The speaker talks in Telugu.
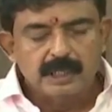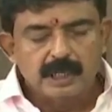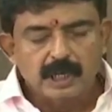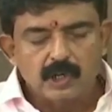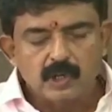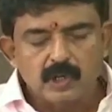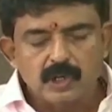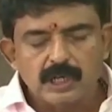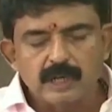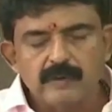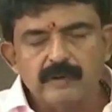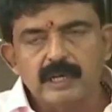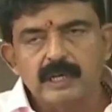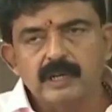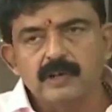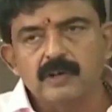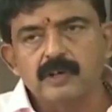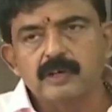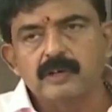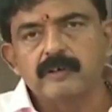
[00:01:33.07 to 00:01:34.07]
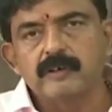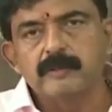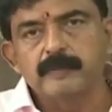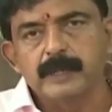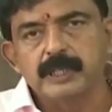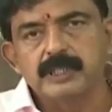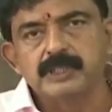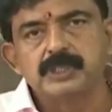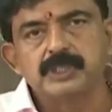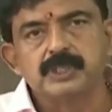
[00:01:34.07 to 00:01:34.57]
ఈ కరోనా వల్ల ఉన్నటువంటి
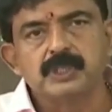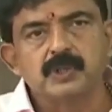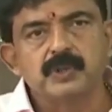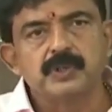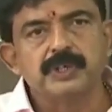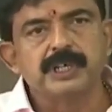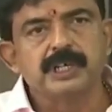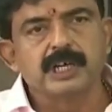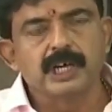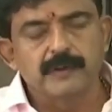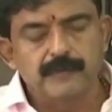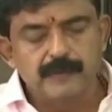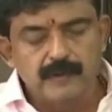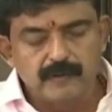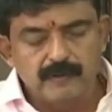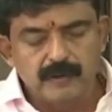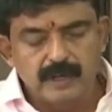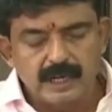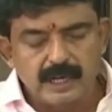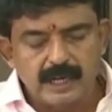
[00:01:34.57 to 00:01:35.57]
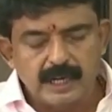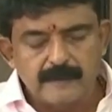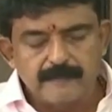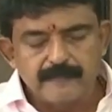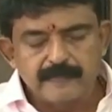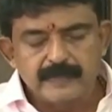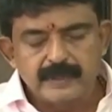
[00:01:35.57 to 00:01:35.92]
పరిస్థితులు ఈ కర్ఫ్యూ వల్ల